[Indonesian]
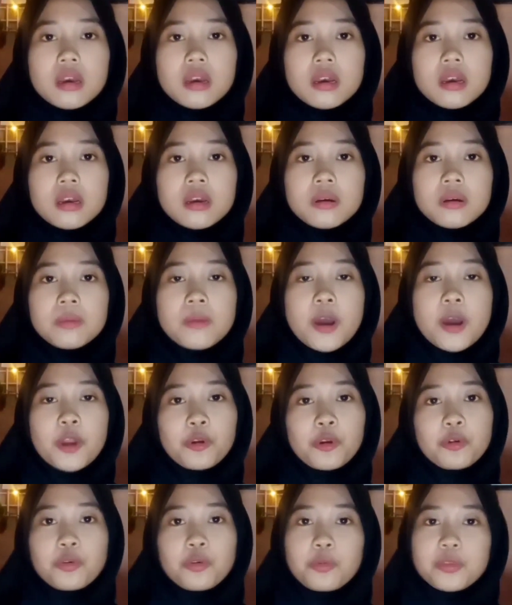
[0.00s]
uh,
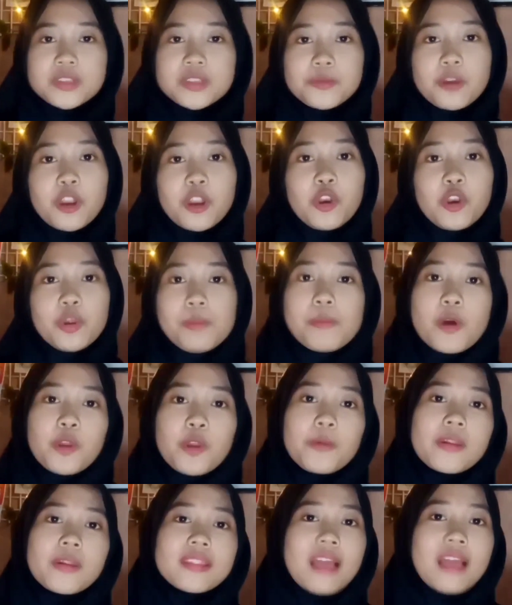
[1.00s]
baru seumur hidup
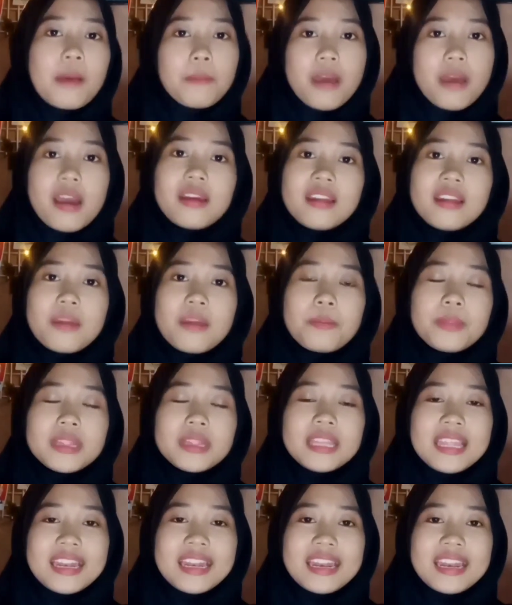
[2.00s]
baru pertama
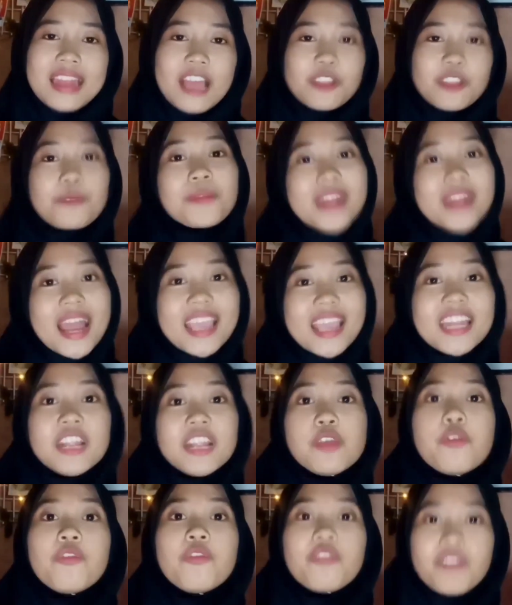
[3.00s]
dapetin atau
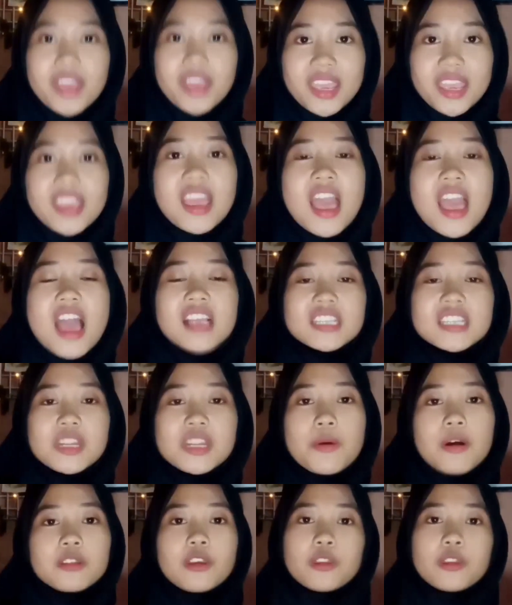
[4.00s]
menangin giveaway jadi
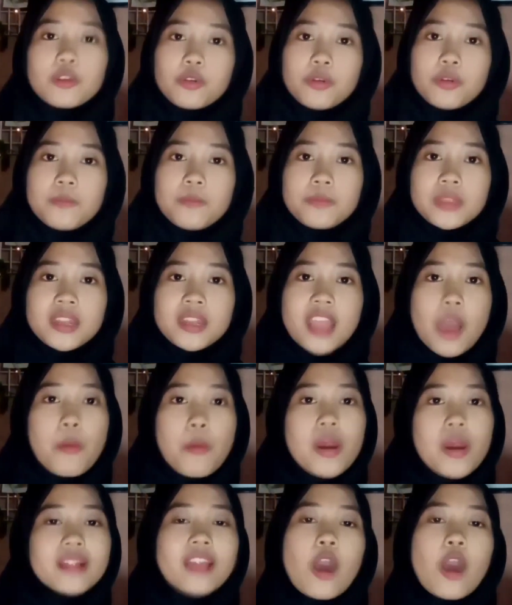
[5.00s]
waktu itu di
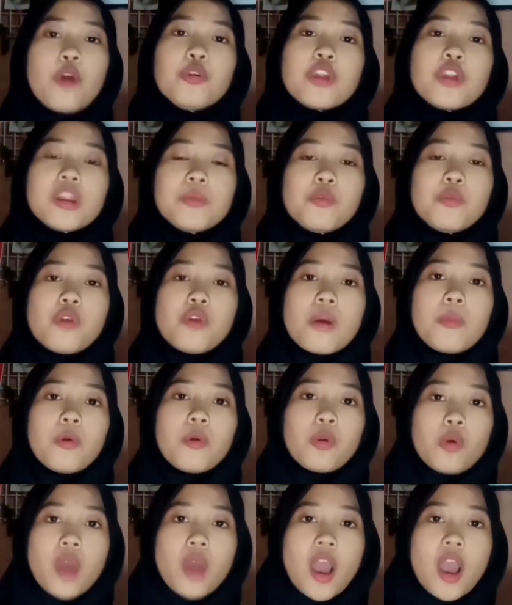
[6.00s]
awal tahun 2020
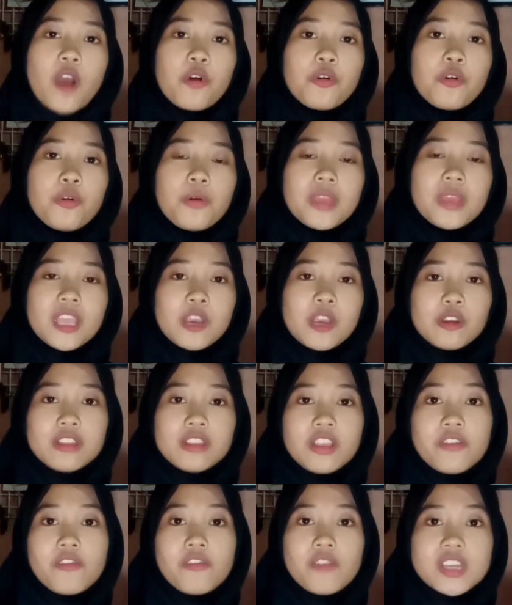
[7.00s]
aku ikut
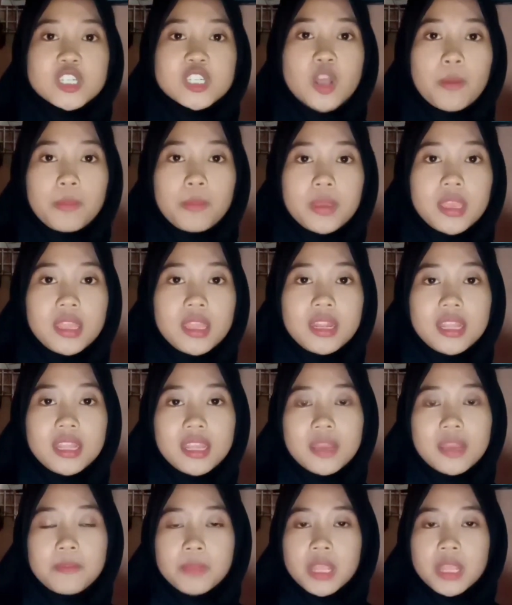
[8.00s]
giveaway Shopee di,